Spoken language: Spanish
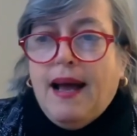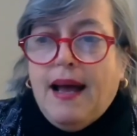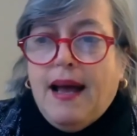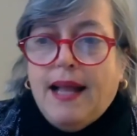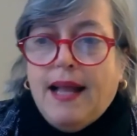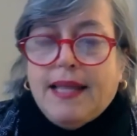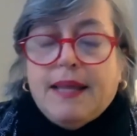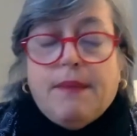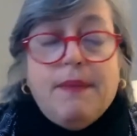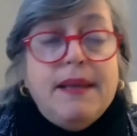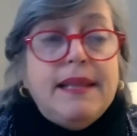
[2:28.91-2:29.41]

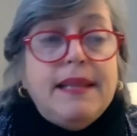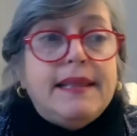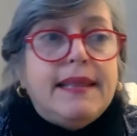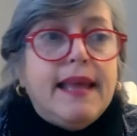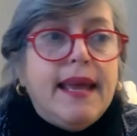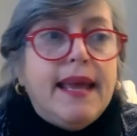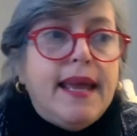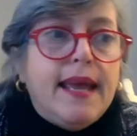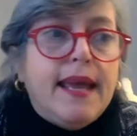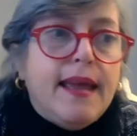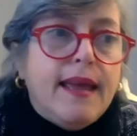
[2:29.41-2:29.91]

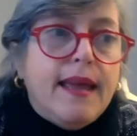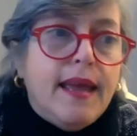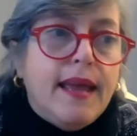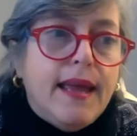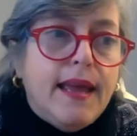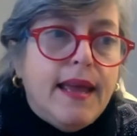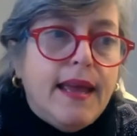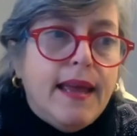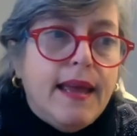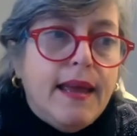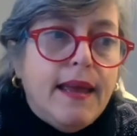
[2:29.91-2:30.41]

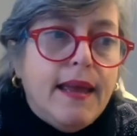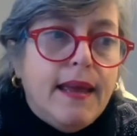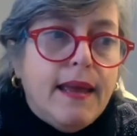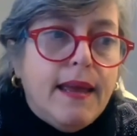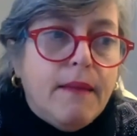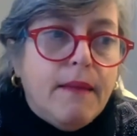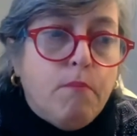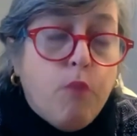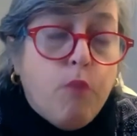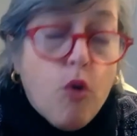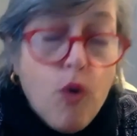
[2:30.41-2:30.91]

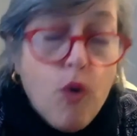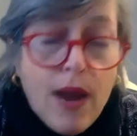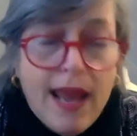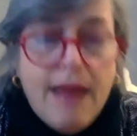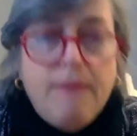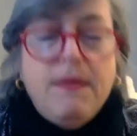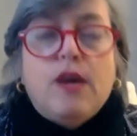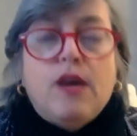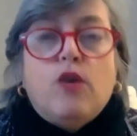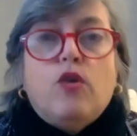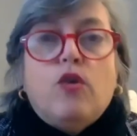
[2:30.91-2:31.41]
altamente
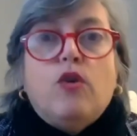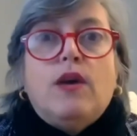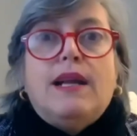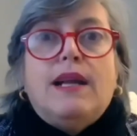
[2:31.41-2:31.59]
polémico,